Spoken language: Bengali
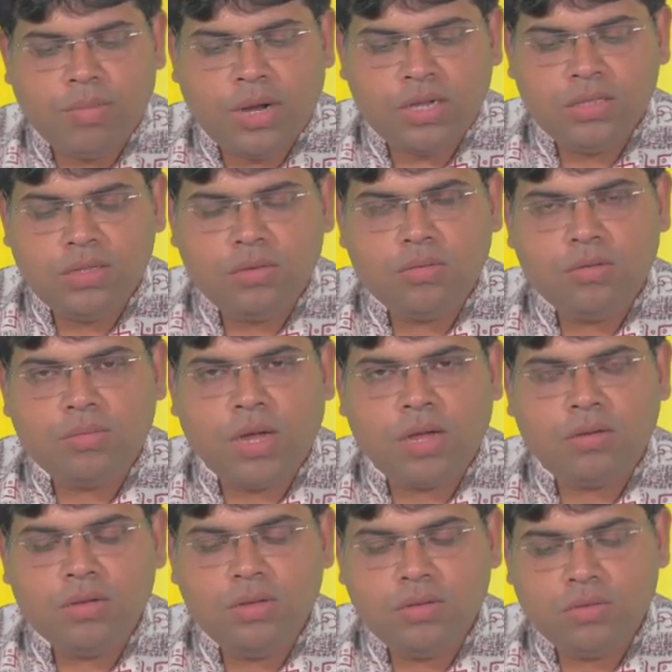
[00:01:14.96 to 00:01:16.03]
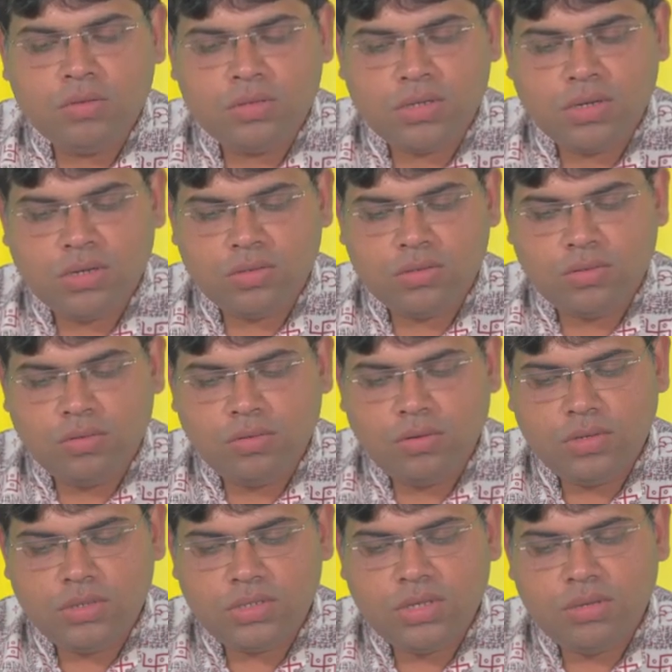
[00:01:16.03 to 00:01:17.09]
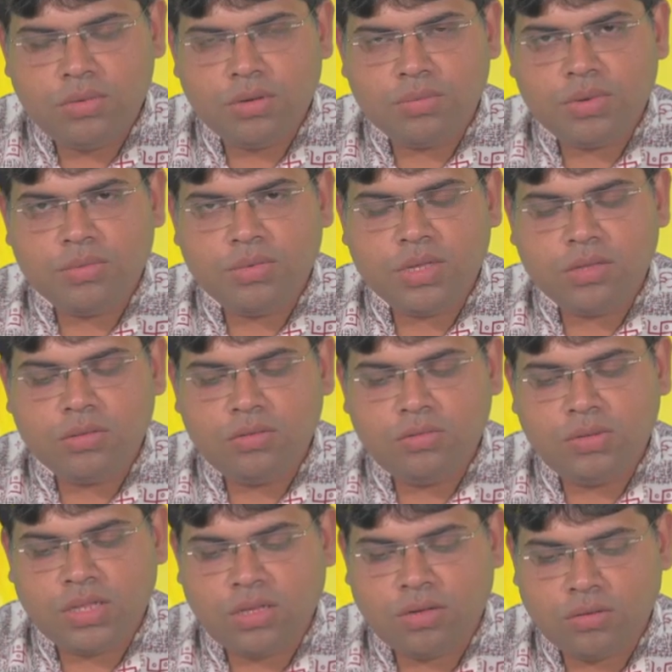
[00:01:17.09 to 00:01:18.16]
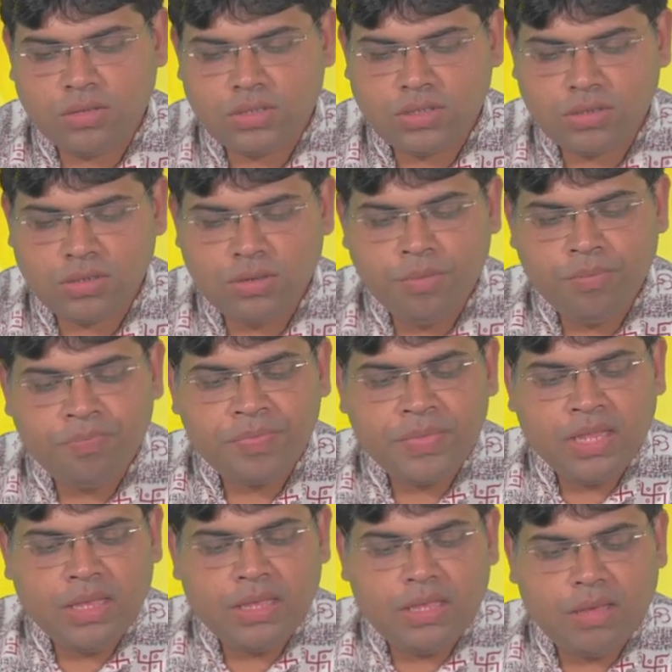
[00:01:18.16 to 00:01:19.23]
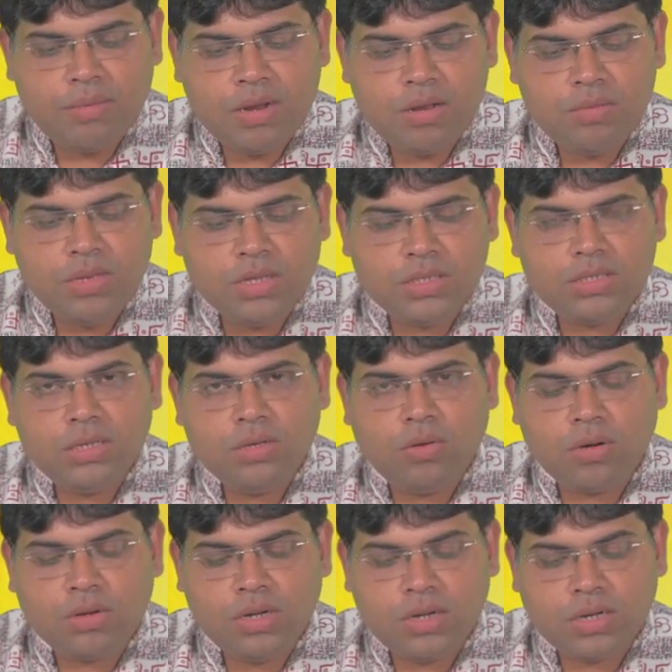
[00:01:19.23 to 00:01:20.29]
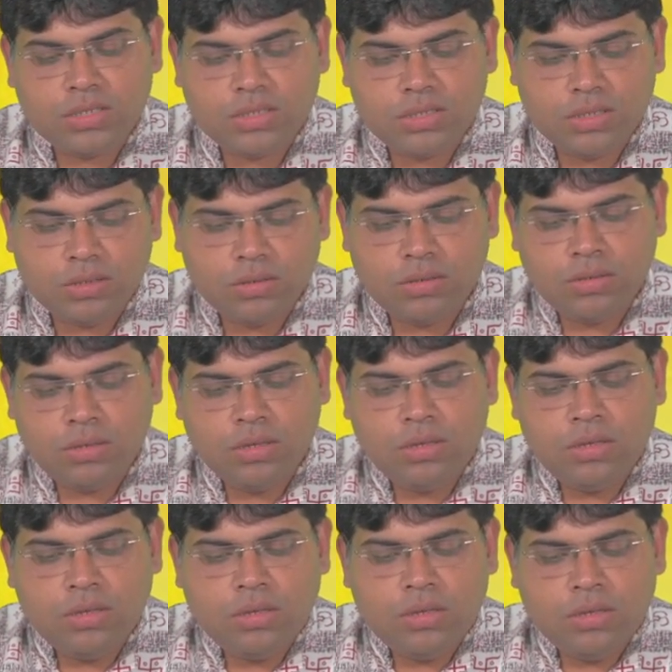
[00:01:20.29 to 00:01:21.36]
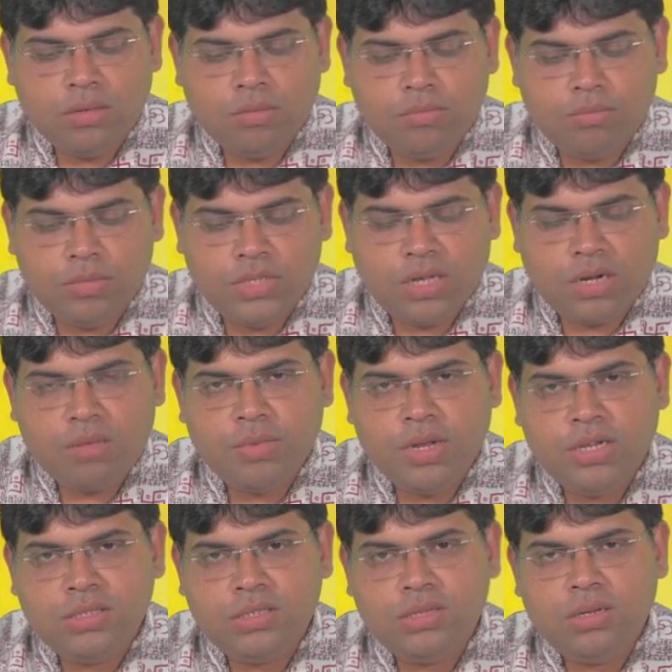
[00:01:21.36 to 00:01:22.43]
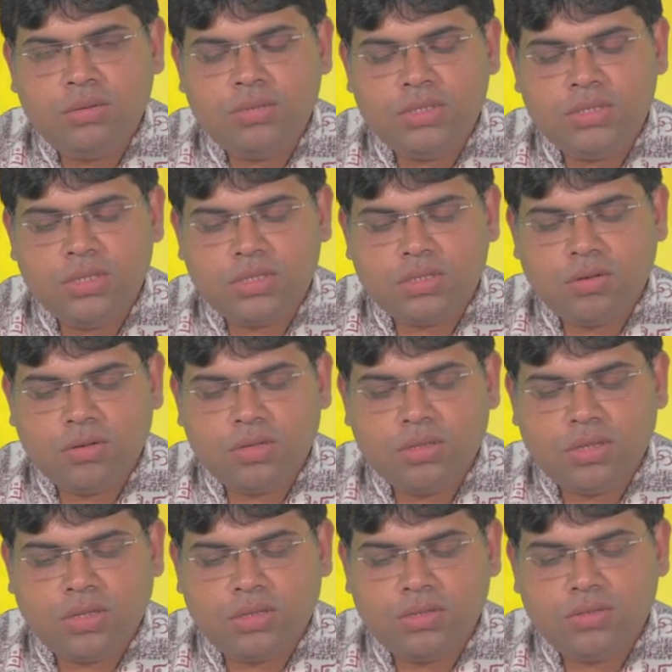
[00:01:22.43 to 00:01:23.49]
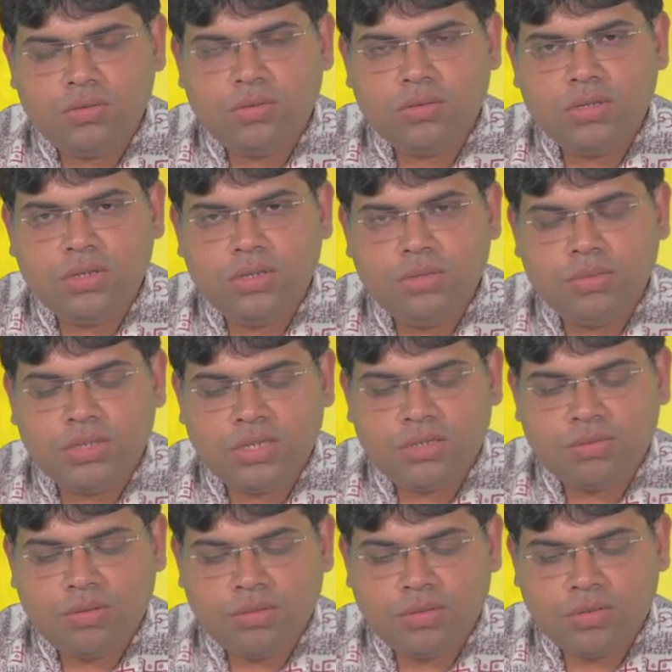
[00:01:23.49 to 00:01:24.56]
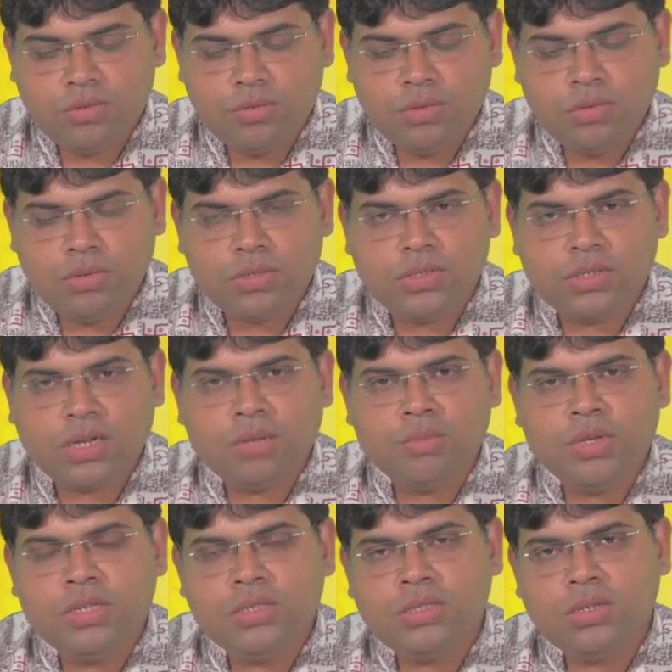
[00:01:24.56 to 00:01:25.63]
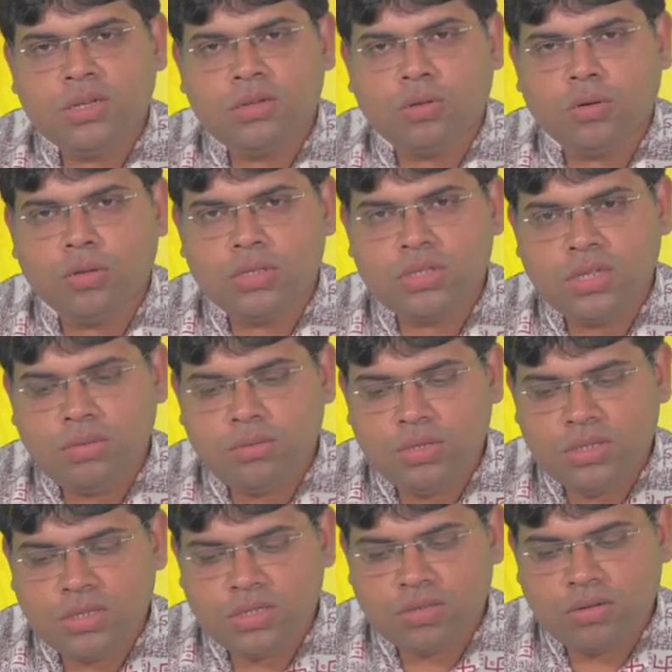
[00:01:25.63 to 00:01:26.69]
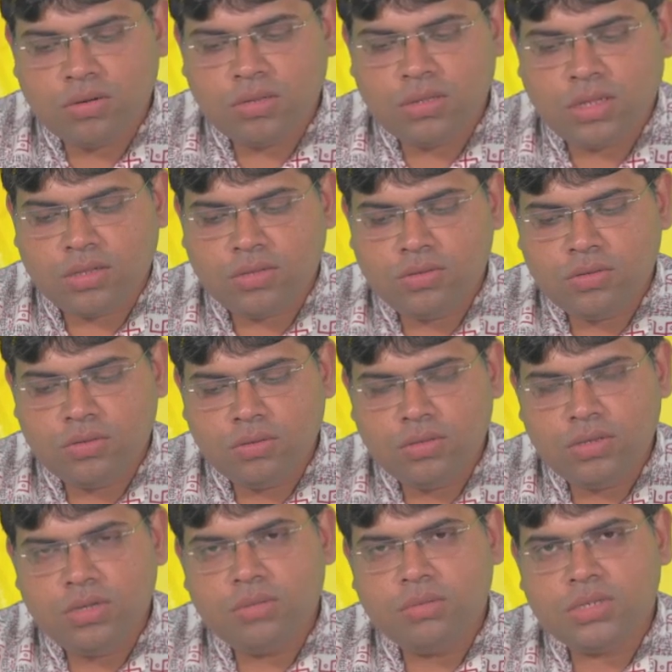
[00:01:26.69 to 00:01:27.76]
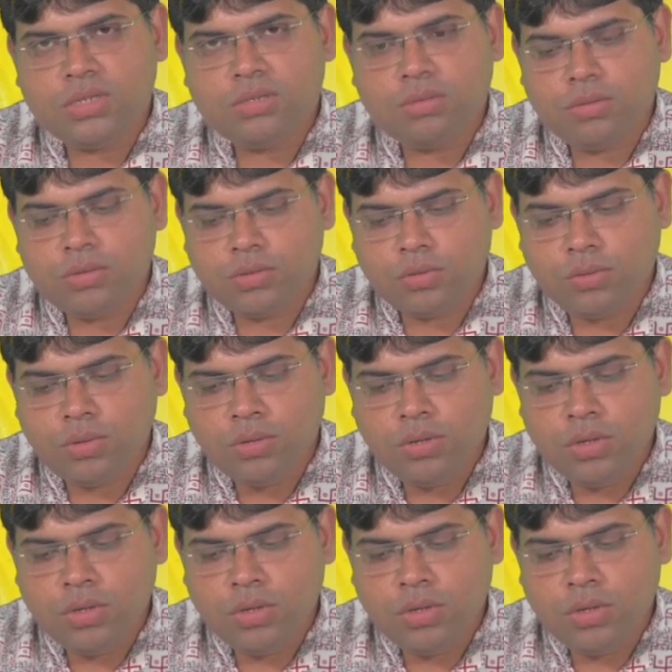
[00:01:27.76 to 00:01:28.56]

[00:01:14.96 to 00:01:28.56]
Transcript: বাড়িতে কোনো মাঙ্গলিক অনুষ্ঠানের যোগ রয়েছে এবং প্রেমে কিন্তু বাধা রয়েছে এবার আমি আসছি কন্যা রাশিতে যারা মেডিসিনের বিজনেস করেন তাদের জন্য দিনটি বিশেষভাবে শুভ যারা মেডিসিনের হোলসেল বিজনেস করেন তাদের জন্য দিনটি বিশেষভাবে শুভ